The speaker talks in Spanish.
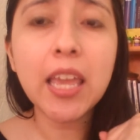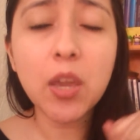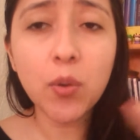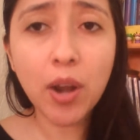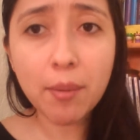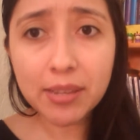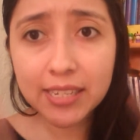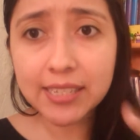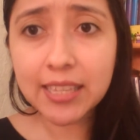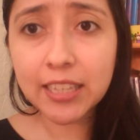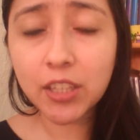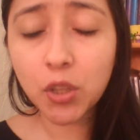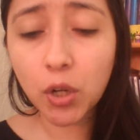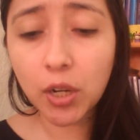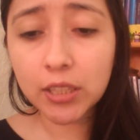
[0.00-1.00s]
Y una vez que
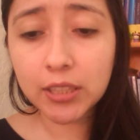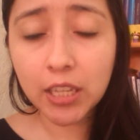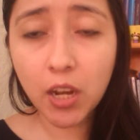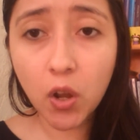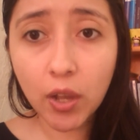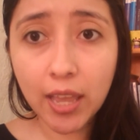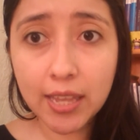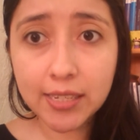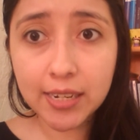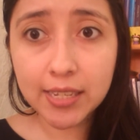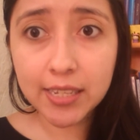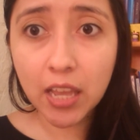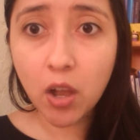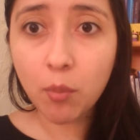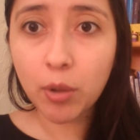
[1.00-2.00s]
están dentro de ti, lo que hacen
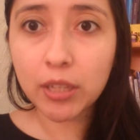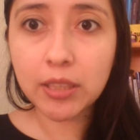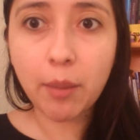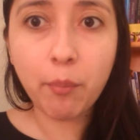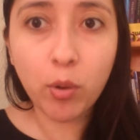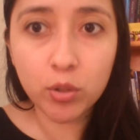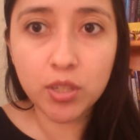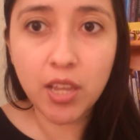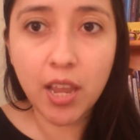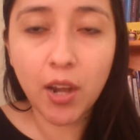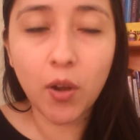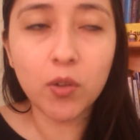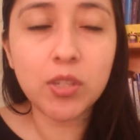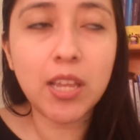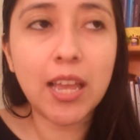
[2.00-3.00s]
es que como que te
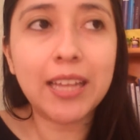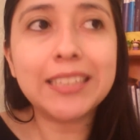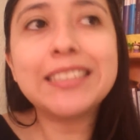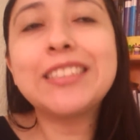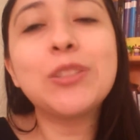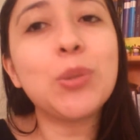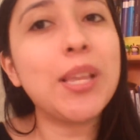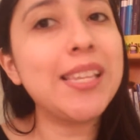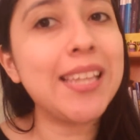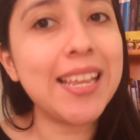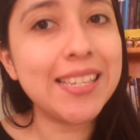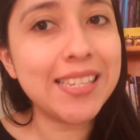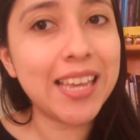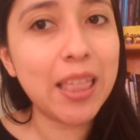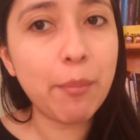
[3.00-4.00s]
poseen, o sea, tu
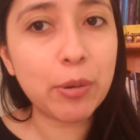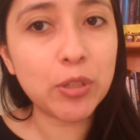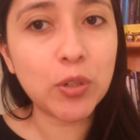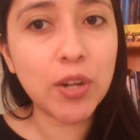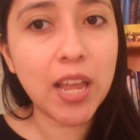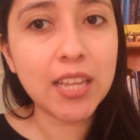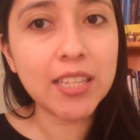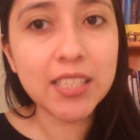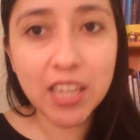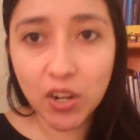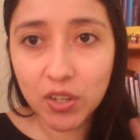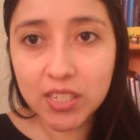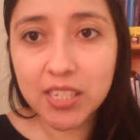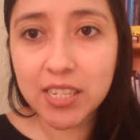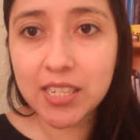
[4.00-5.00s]
esencia de persona ya
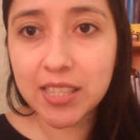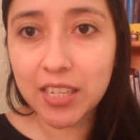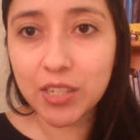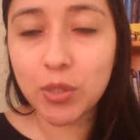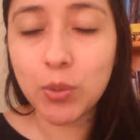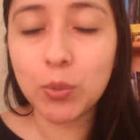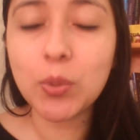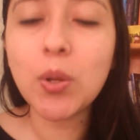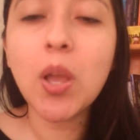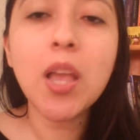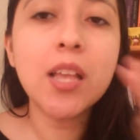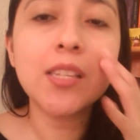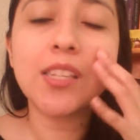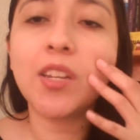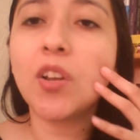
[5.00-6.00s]
no existes tú,
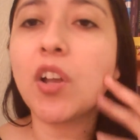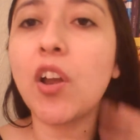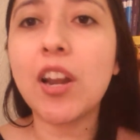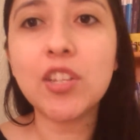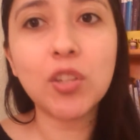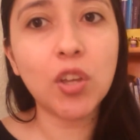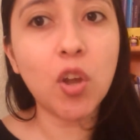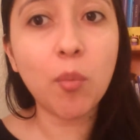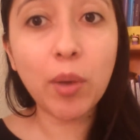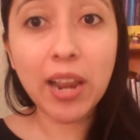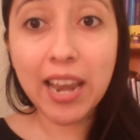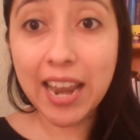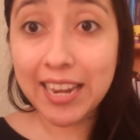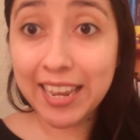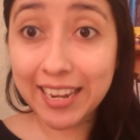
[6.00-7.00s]
sino que ahora soy como
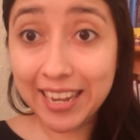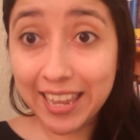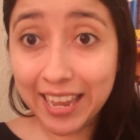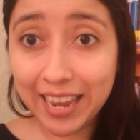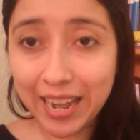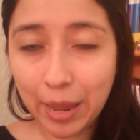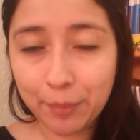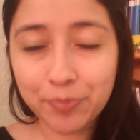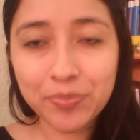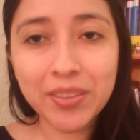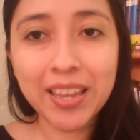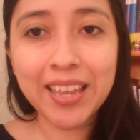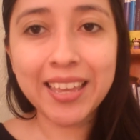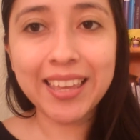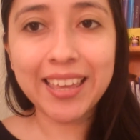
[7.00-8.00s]
que el alienígena
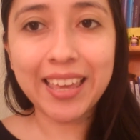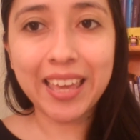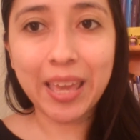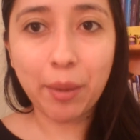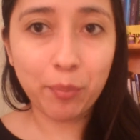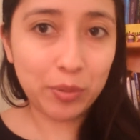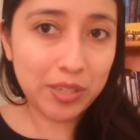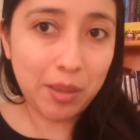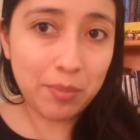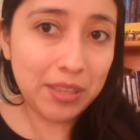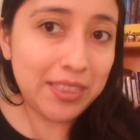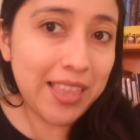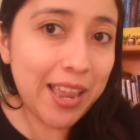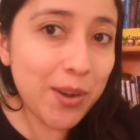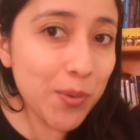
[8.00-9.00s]
que pues
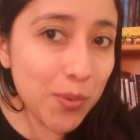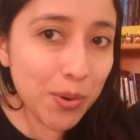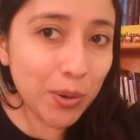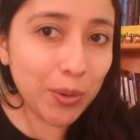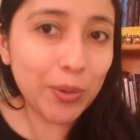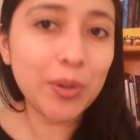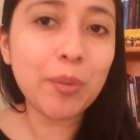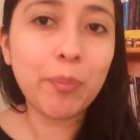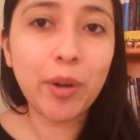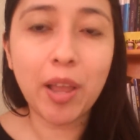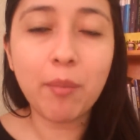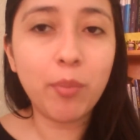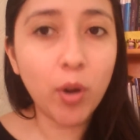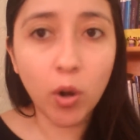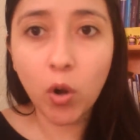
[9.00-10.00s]
habita en uno, ¿no? Por
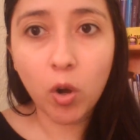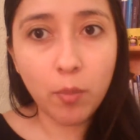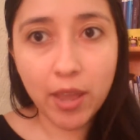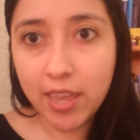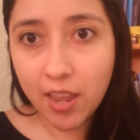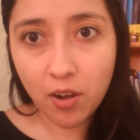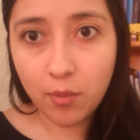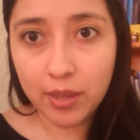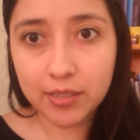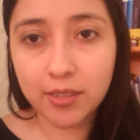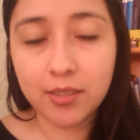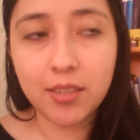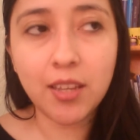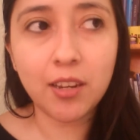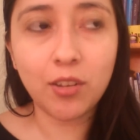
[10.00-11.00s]
ejemplo, el B ya no va a
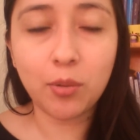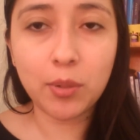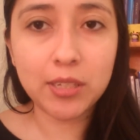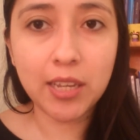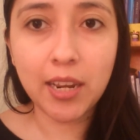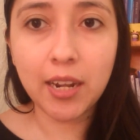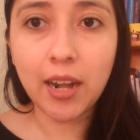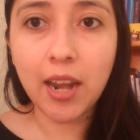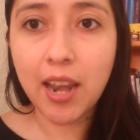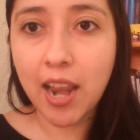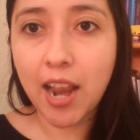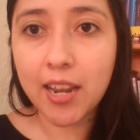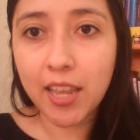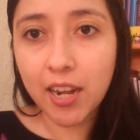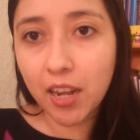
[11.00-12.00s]
existir, yo voy a ser
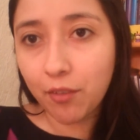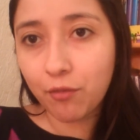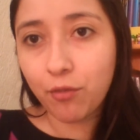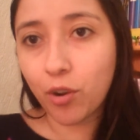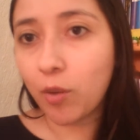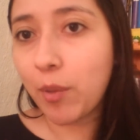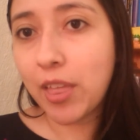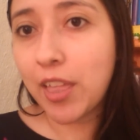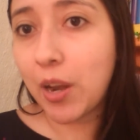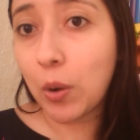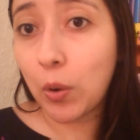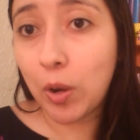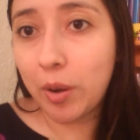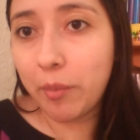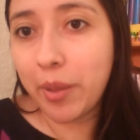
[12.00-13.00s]
el alien en forma de
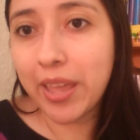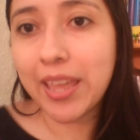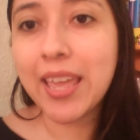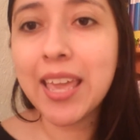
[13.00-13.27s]
LOL